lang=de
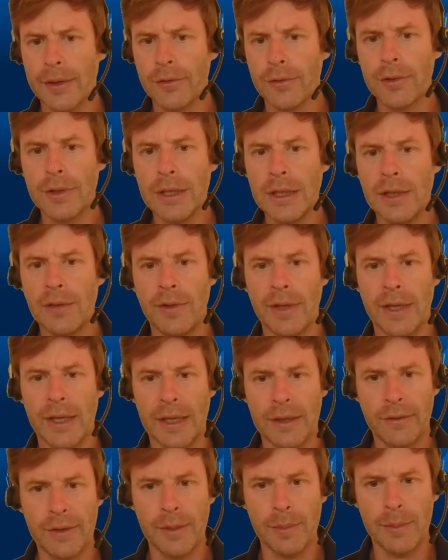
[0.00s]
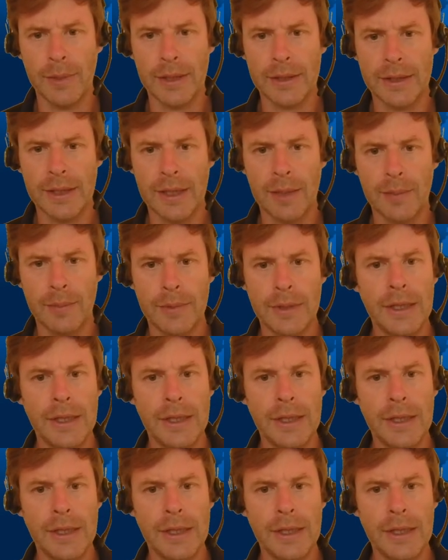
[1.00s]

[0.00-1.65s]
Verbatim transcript: also die, die wir jetzt gemacht haben,